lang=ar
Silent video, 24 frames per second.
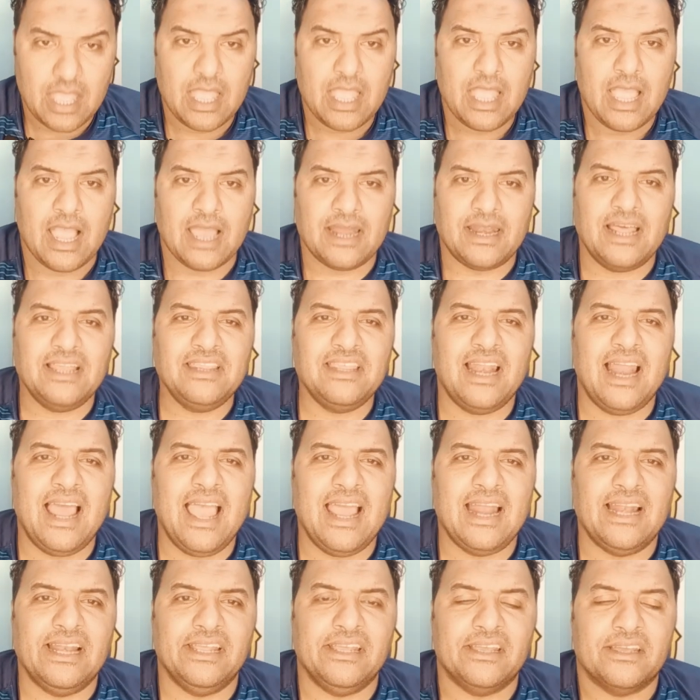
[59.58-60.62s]
النادي
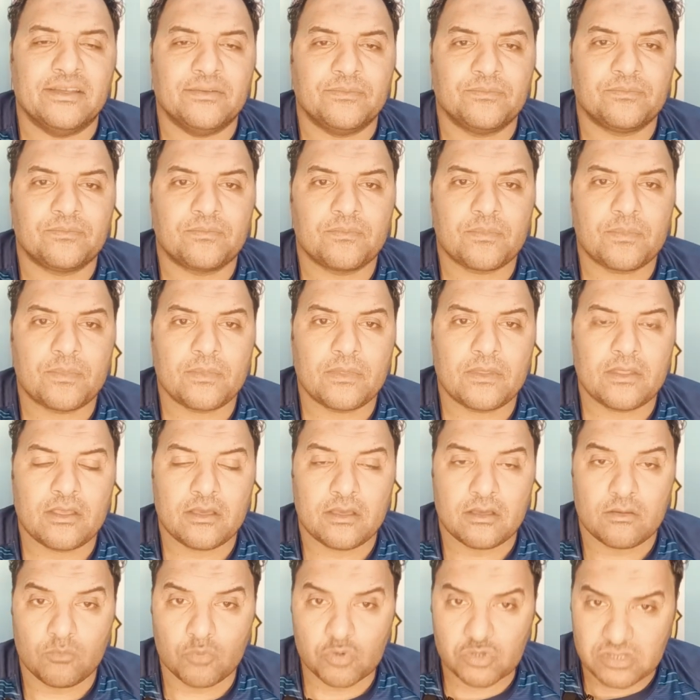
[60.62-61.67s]
الاهلي
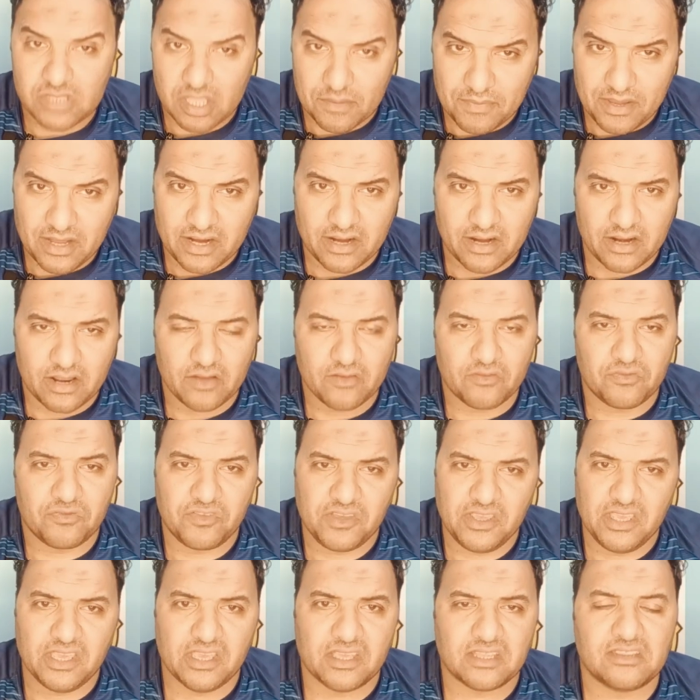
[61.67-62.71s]
مستمر
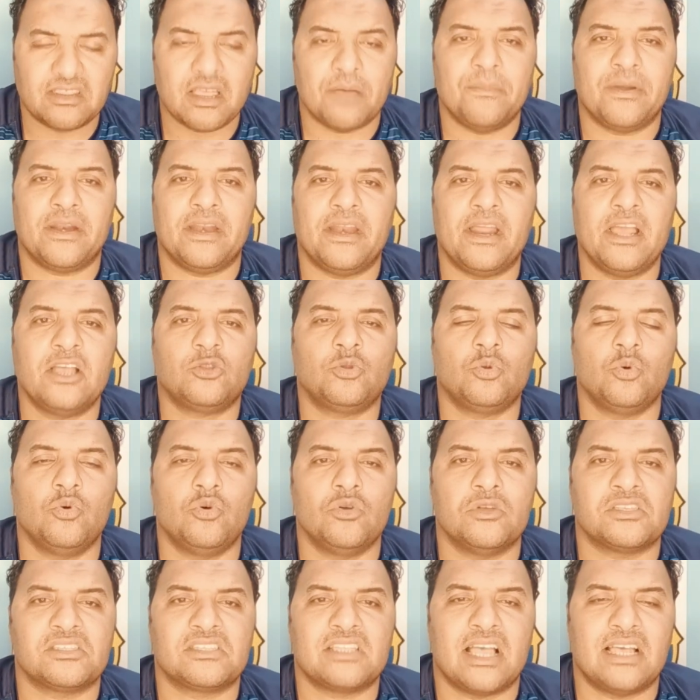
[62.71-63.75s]
في تمريناته
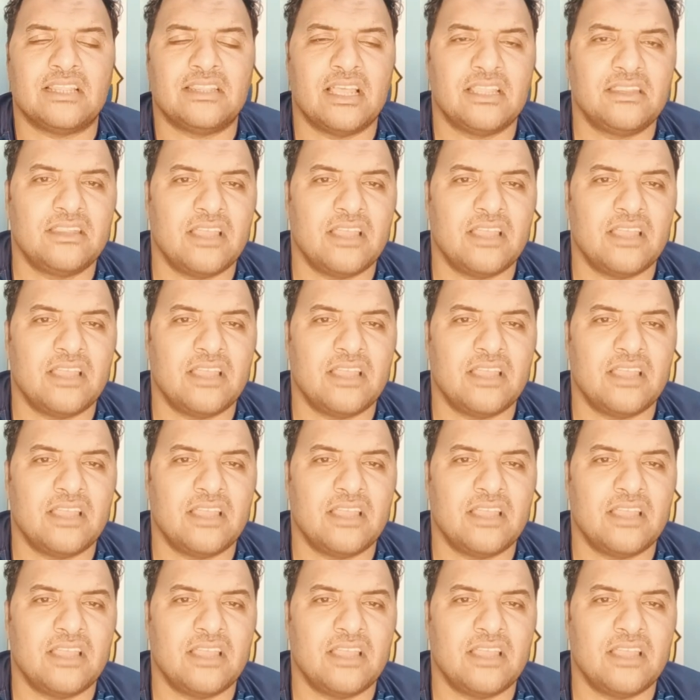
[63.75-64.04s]
استعدادا